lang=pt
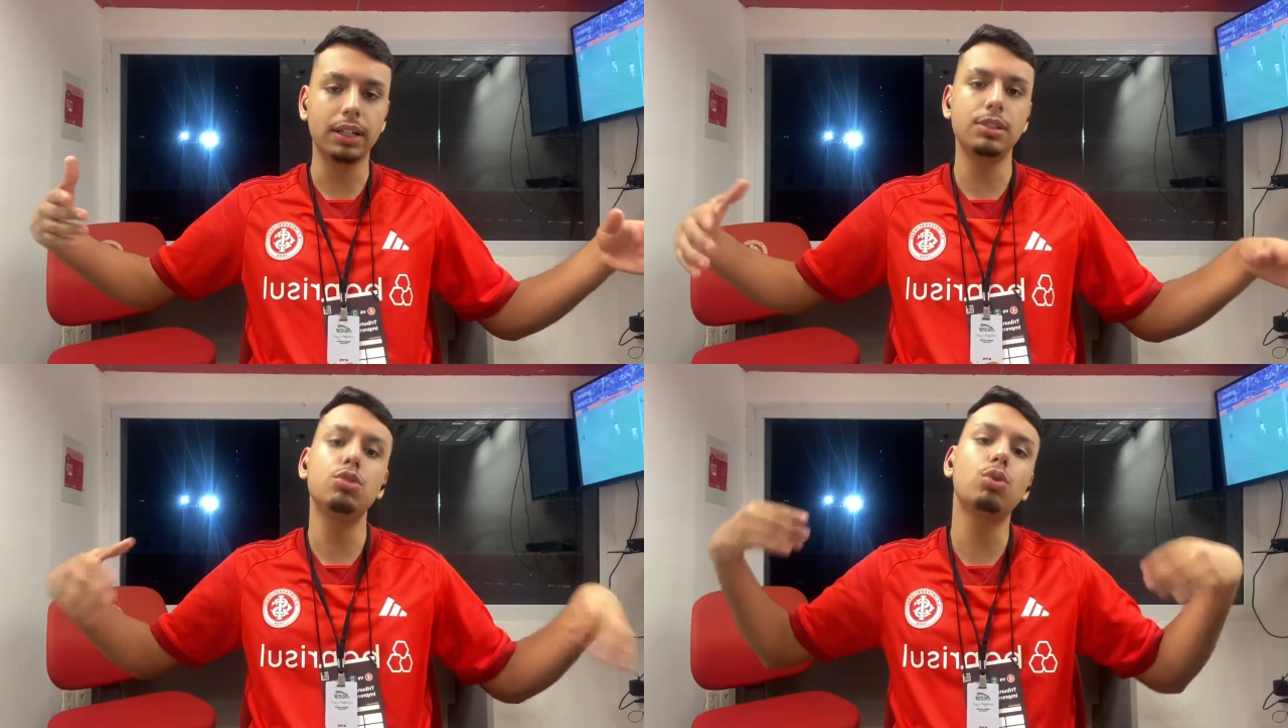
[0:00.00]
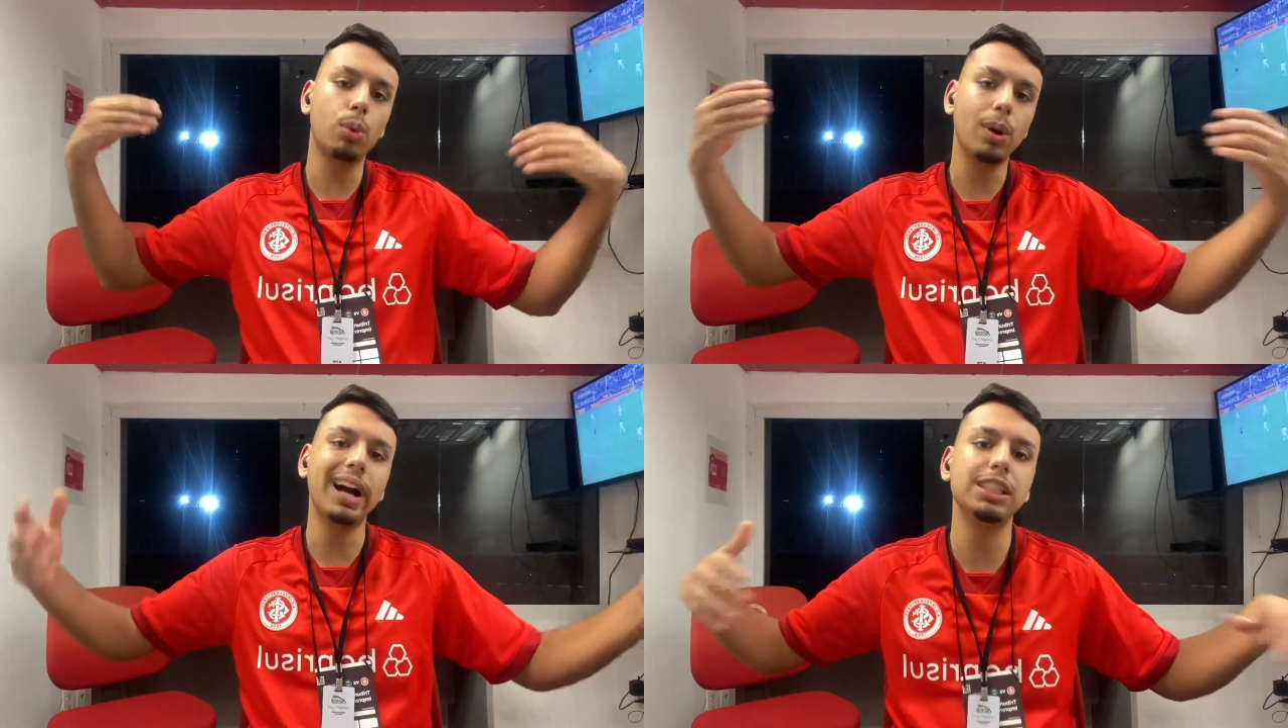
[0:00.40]
desse
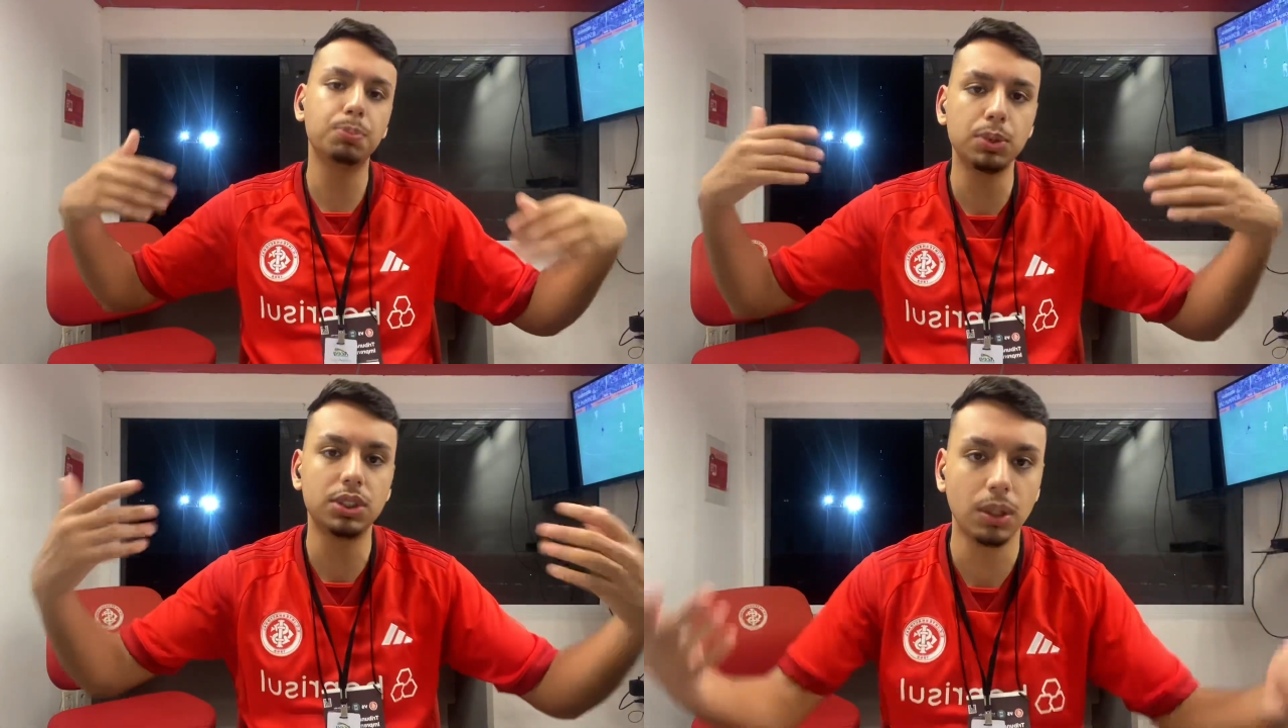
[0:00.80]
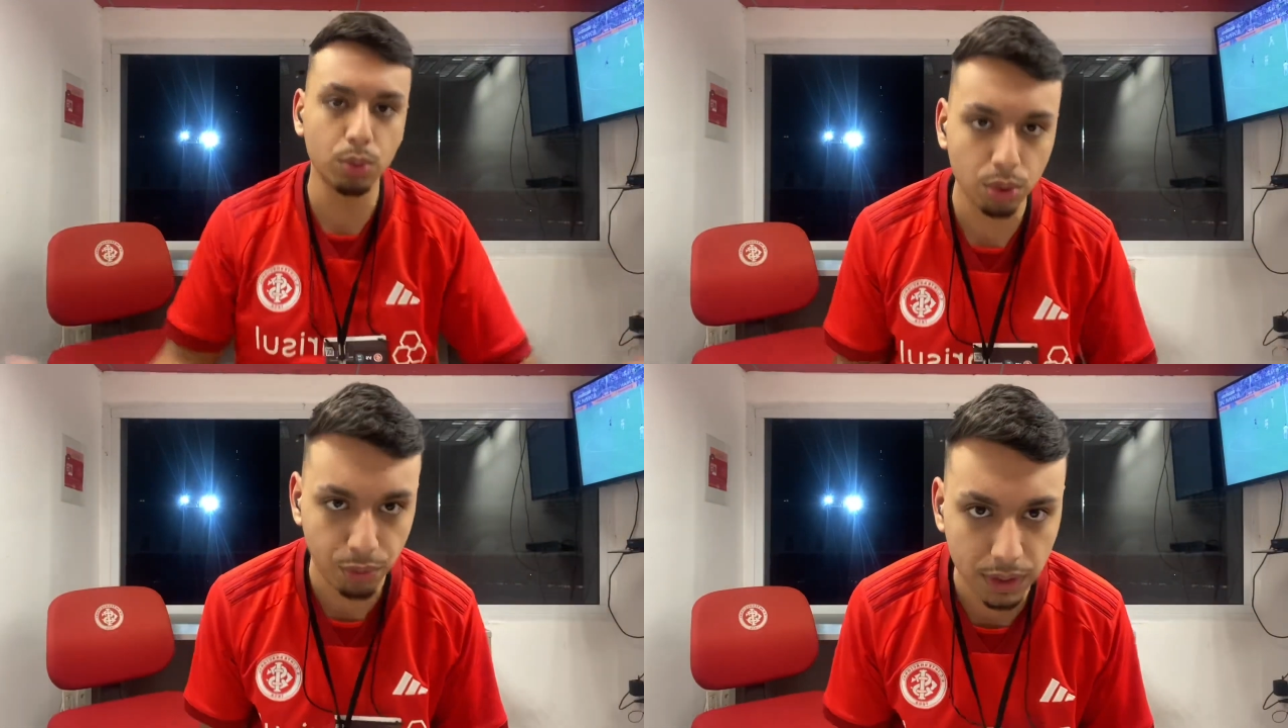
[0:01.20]
jogo, a
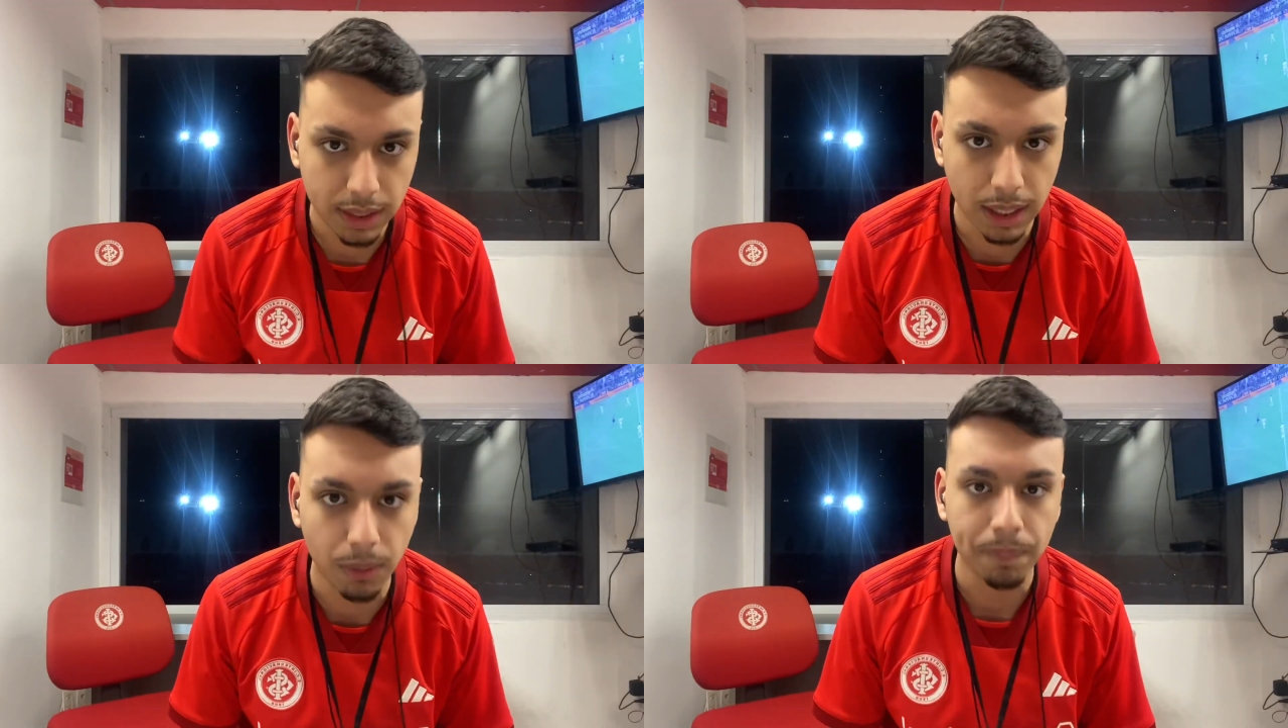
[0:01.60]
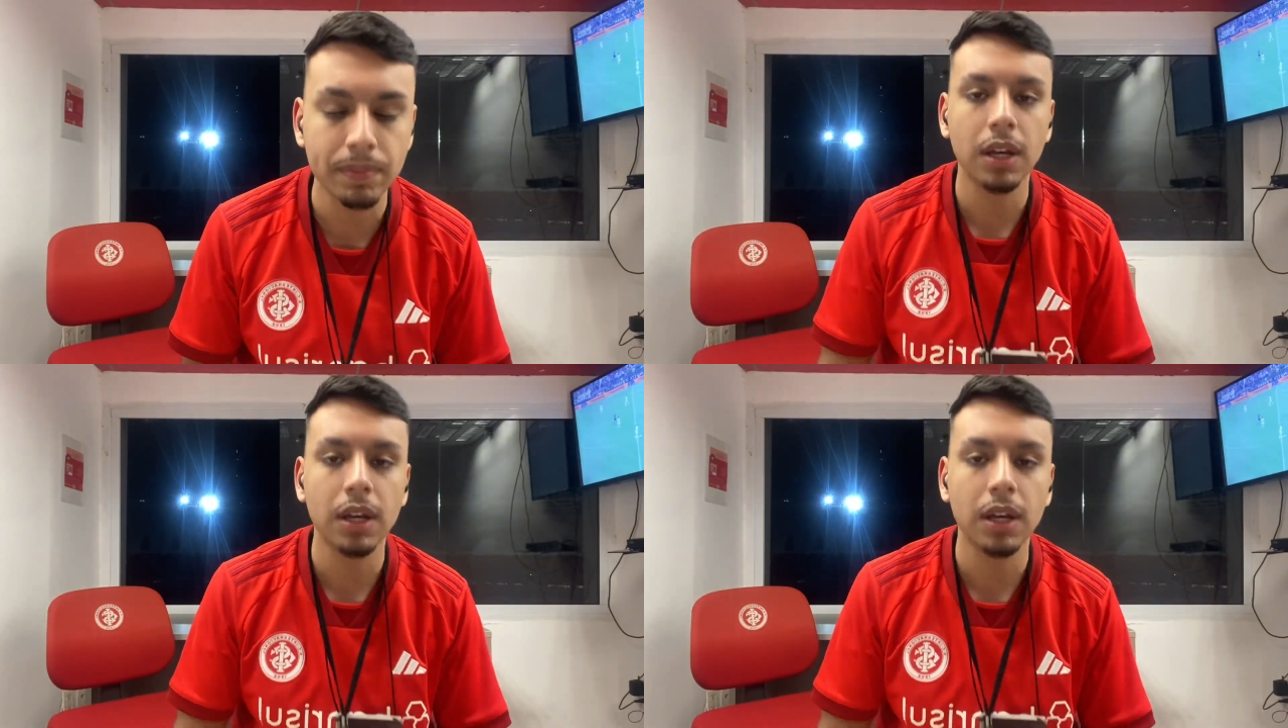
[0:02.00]
expulsão do Vitão.